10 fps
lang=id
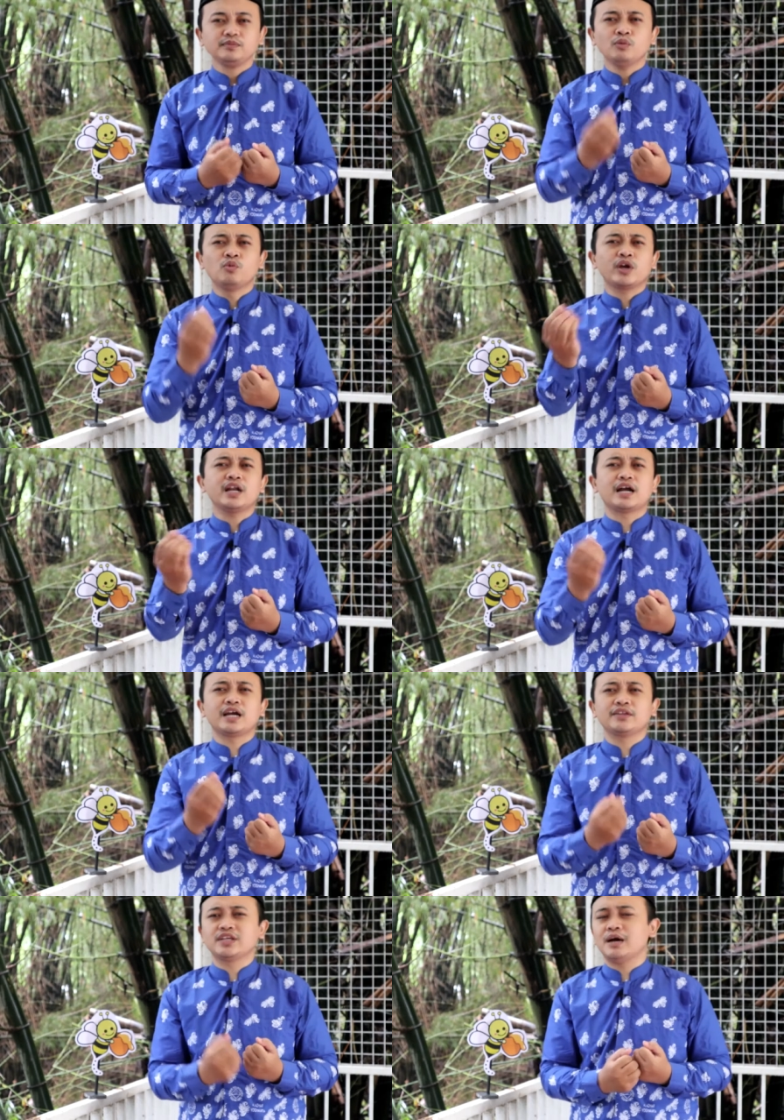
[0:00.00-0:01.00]
Mungkin ada
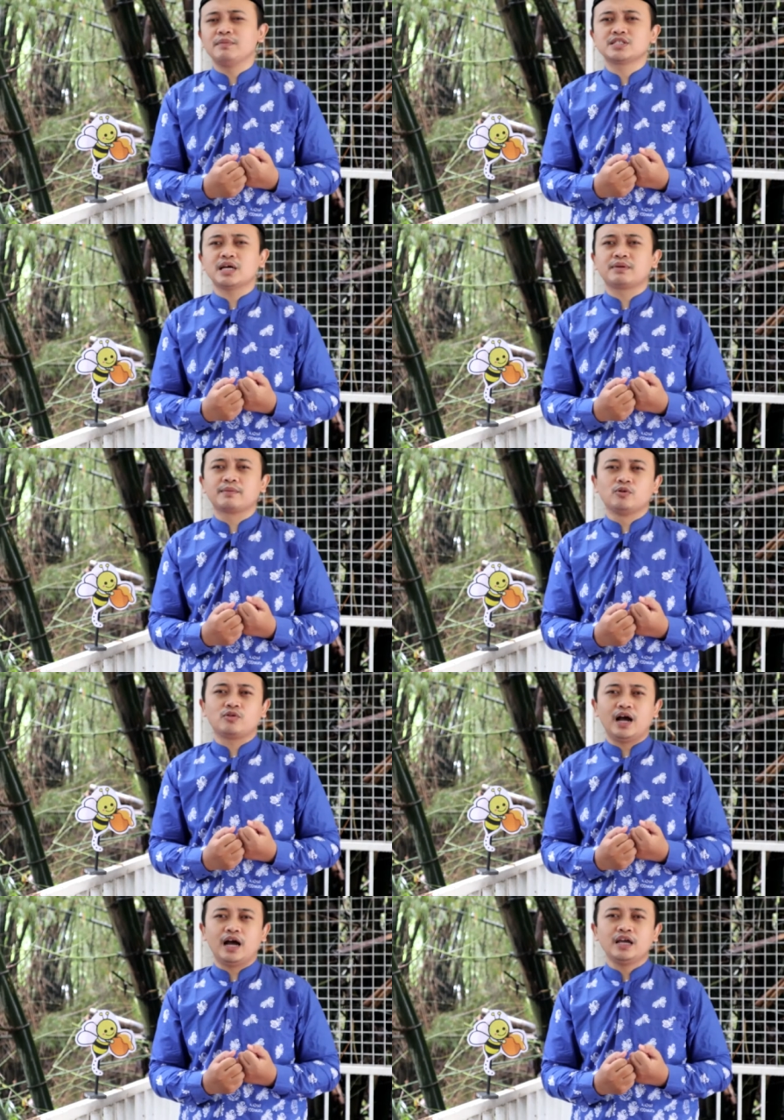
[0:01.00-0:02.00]
yang tidak bisa
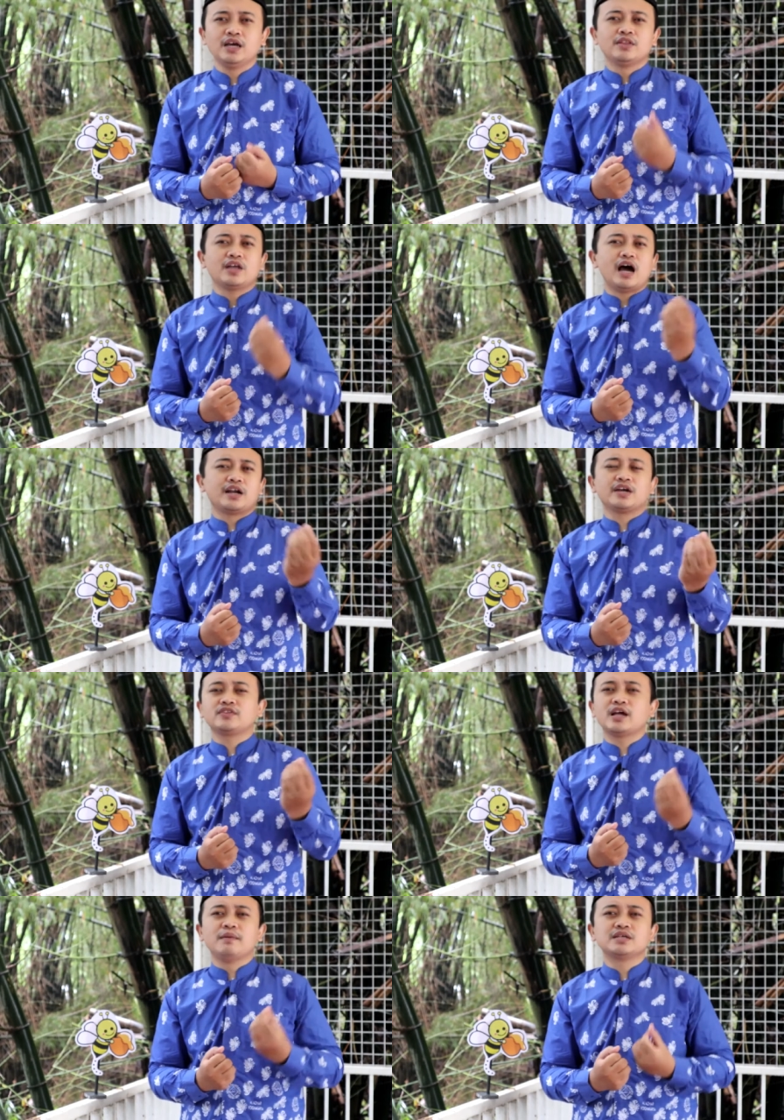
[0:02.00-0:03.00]
berbuka, ada yang
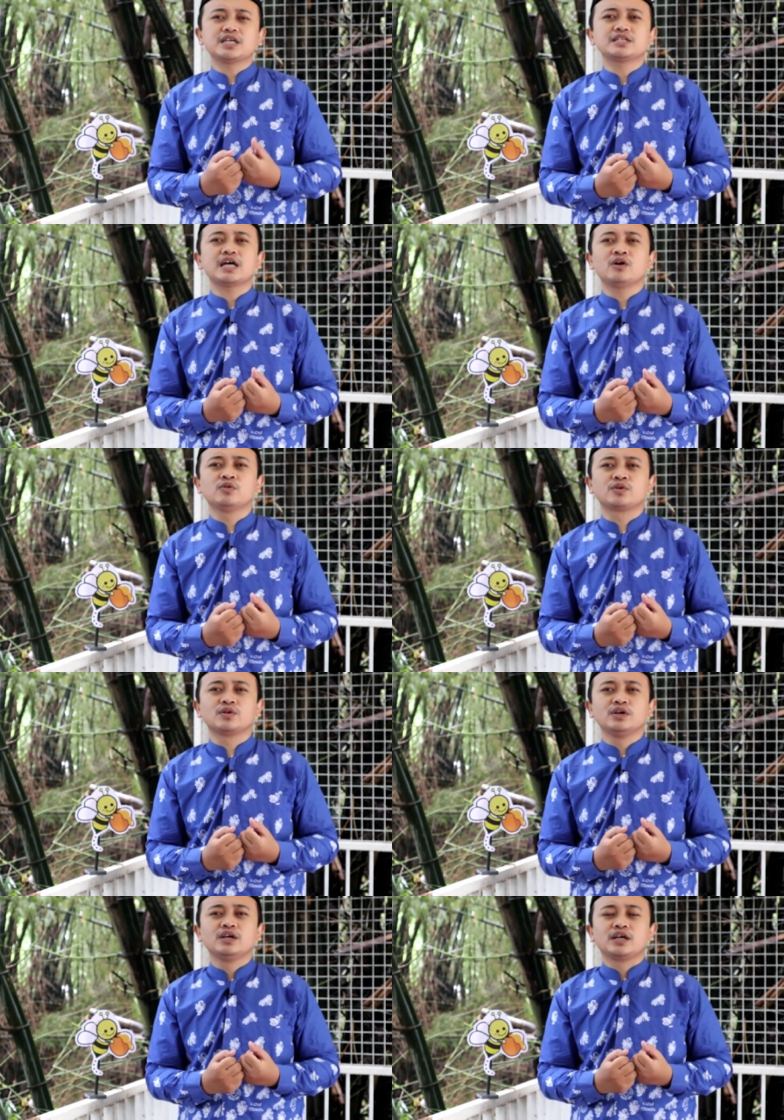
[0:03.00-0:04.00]
tidak bisa sahur.
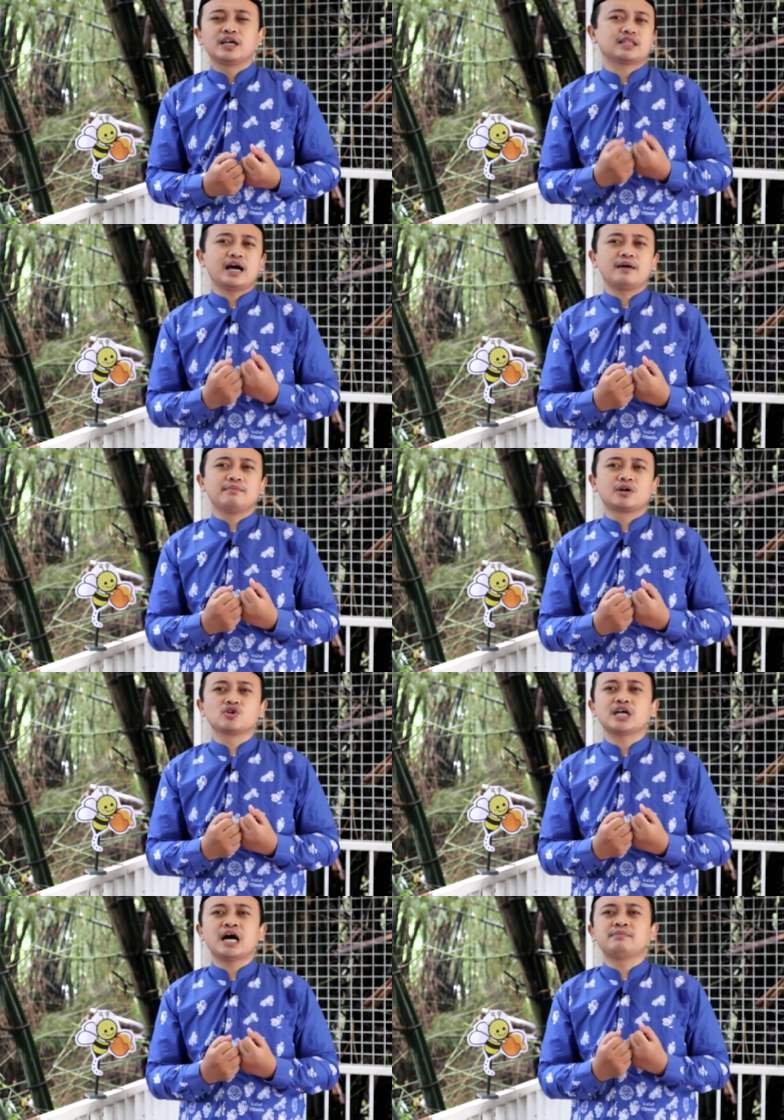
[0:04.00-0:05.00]
Kita
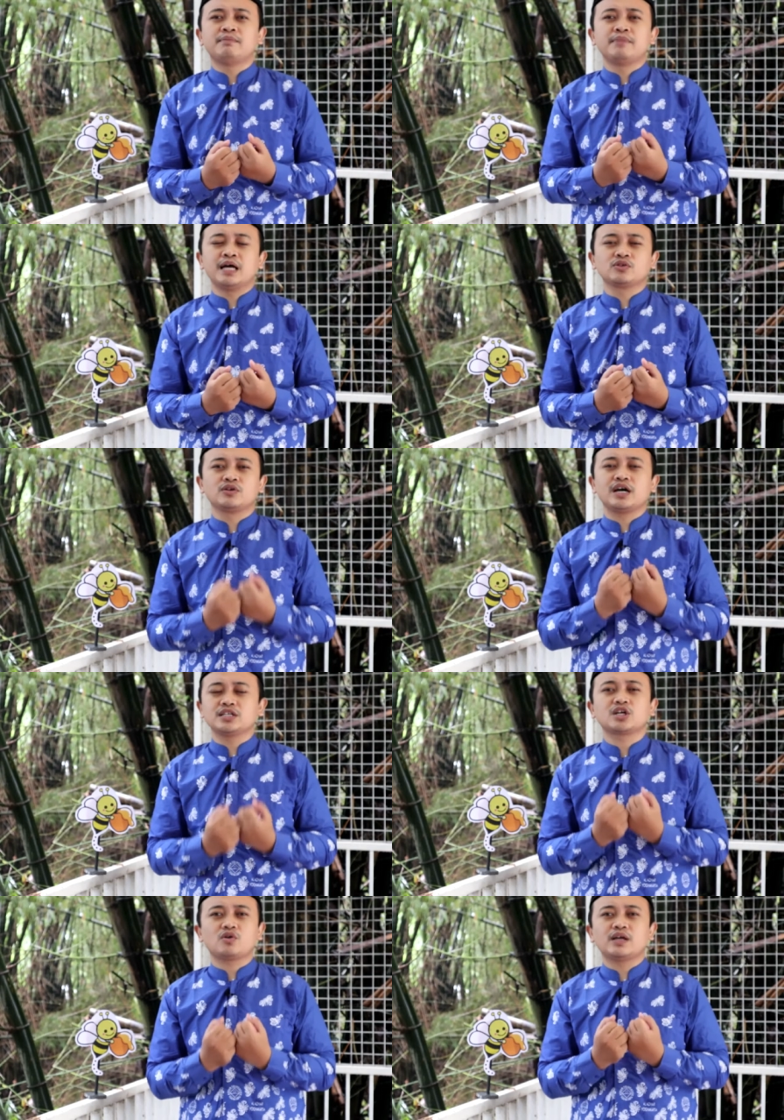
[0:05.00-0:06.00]
berusaha membantu
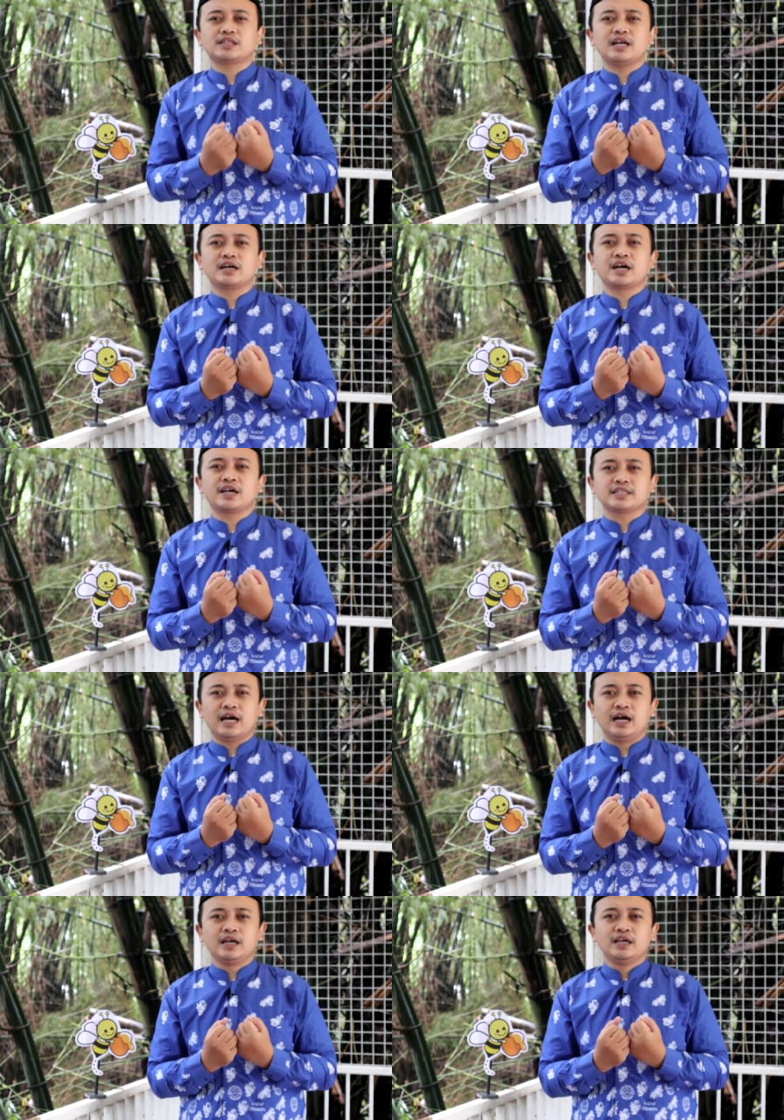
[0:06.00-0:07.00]
dengan sekuat tenaga
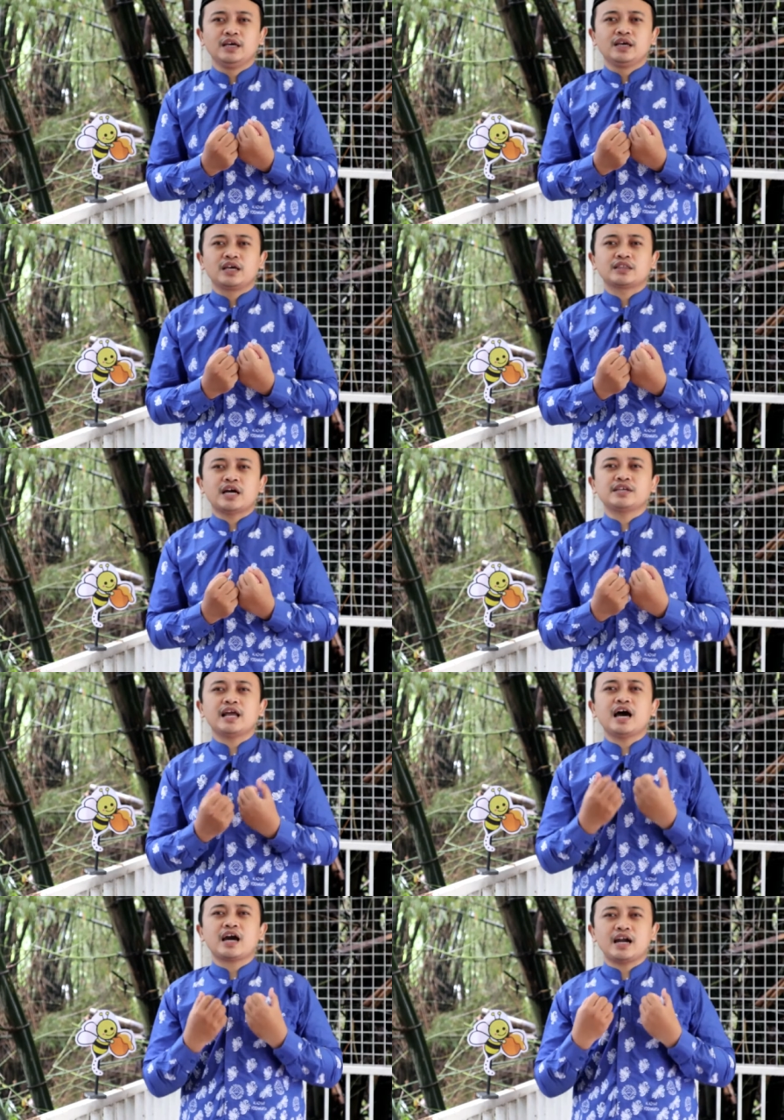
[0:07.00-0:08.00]
kita. Kita
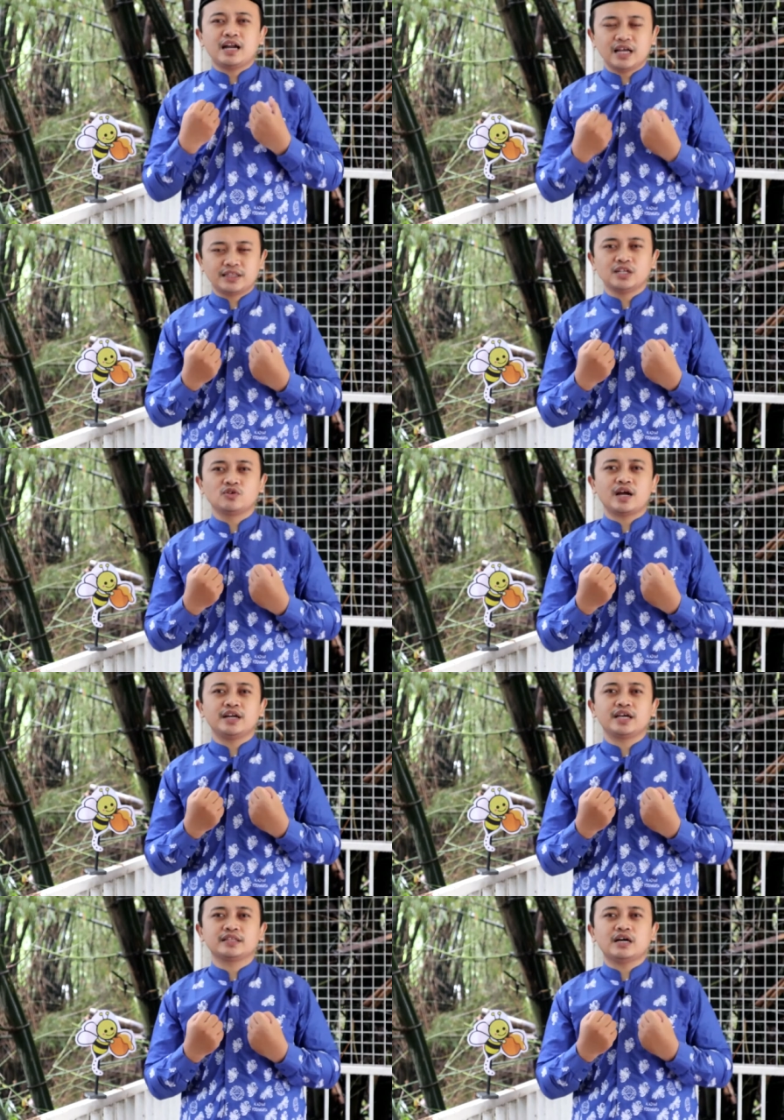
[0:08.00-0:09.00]
nyalakan hati
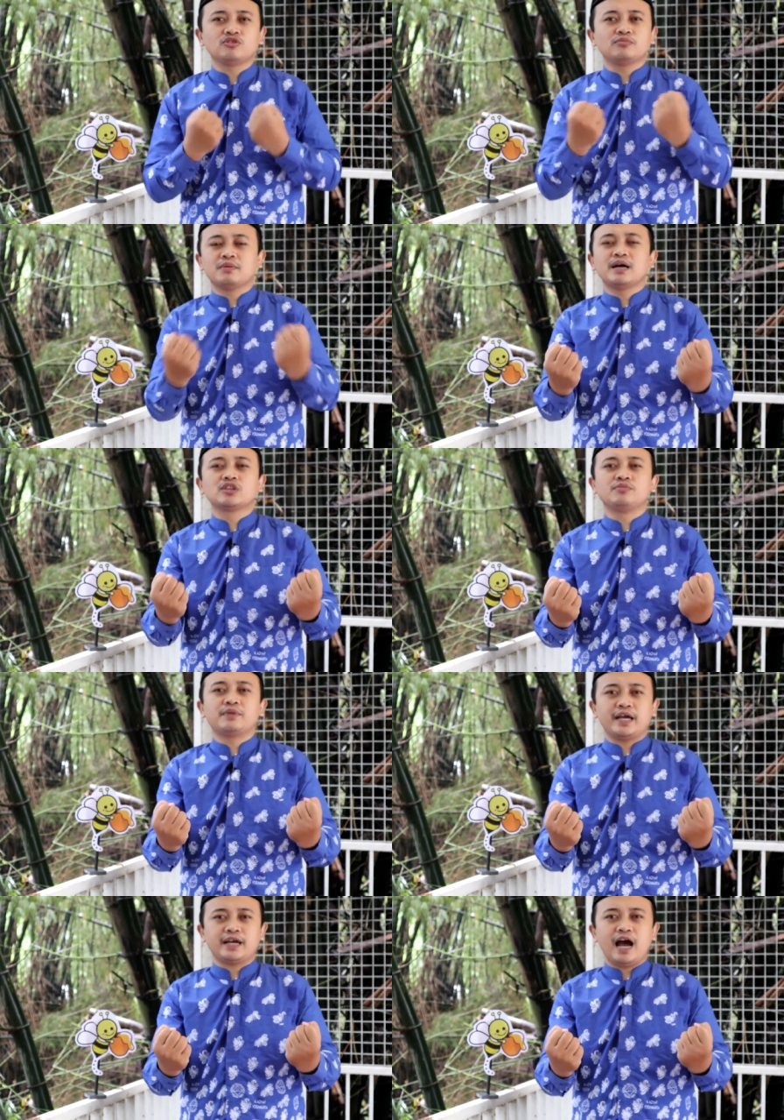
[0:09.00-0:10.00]
nurani kita untuk membantu
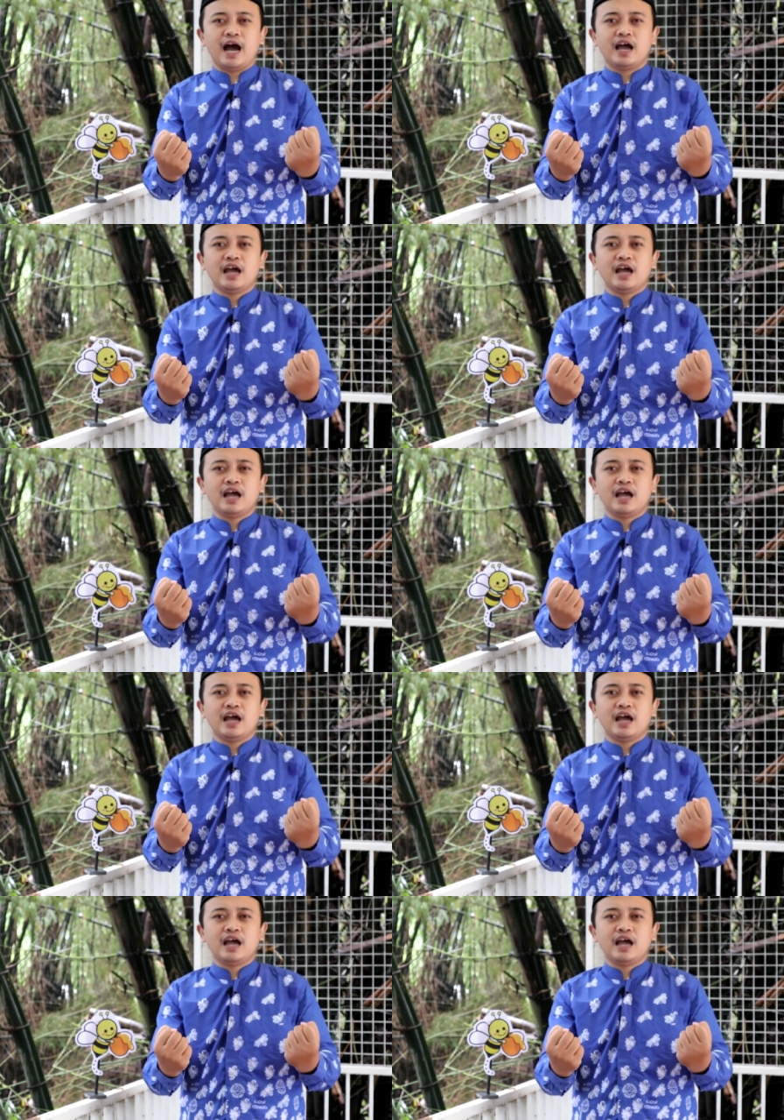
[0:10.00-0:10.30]
mereka